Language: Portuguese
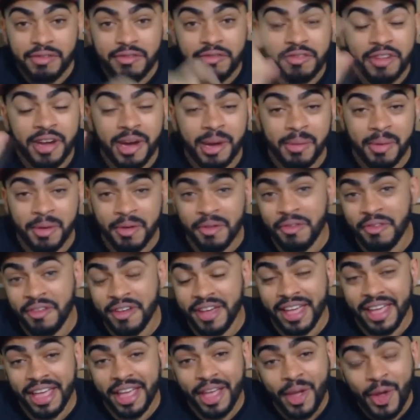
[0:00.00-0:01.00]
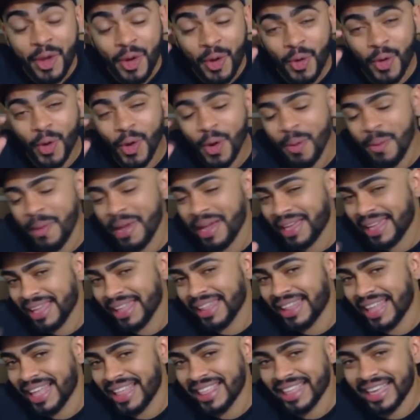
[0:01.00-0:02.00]
aqui, vamos ver como é
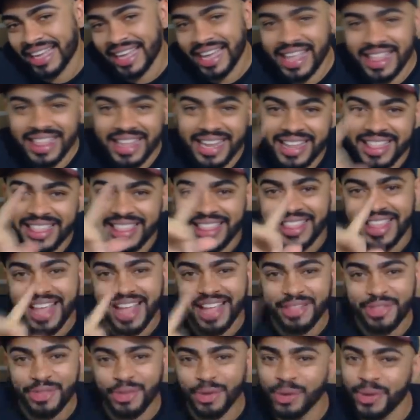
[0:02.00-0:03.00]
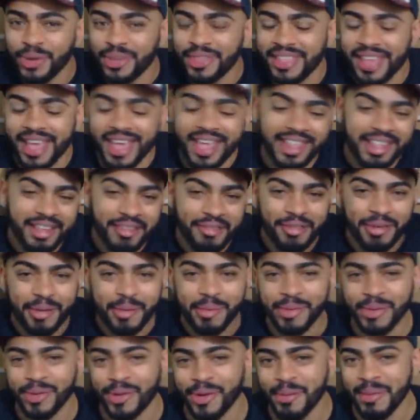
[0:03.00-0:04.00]
que tá essa cadeira, se tá tudo certo e
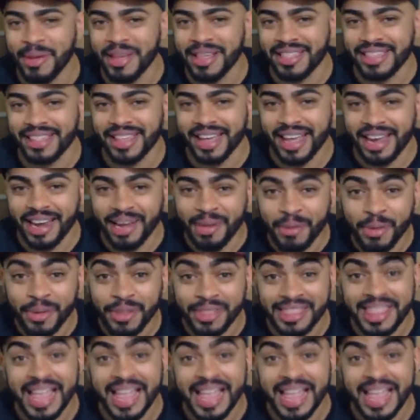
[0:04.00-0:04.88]
vamos começar a